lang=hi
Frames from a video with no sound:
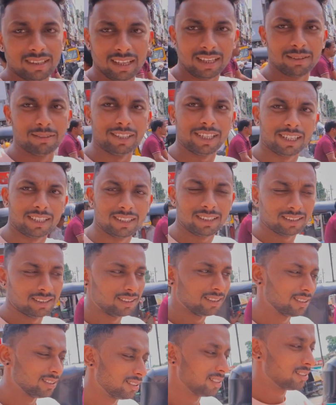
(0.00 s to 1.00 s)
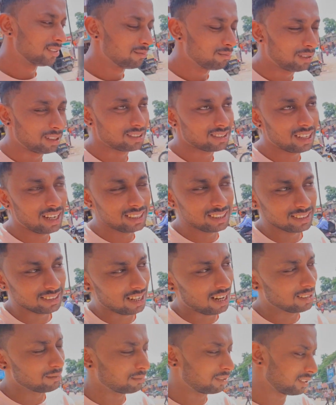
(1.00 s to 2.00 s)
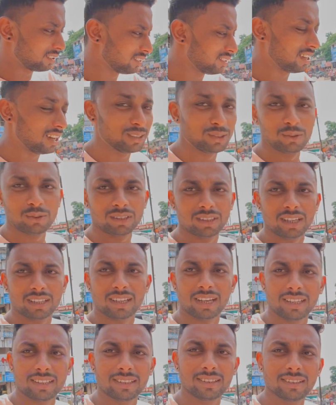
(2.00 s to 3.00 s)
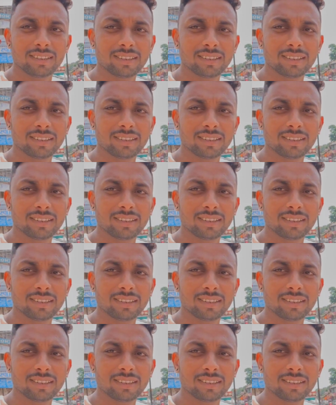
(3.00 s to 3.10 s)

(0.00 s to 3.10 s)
अरे बेटा पचकाने ध्यान पट्टी खानों को जजा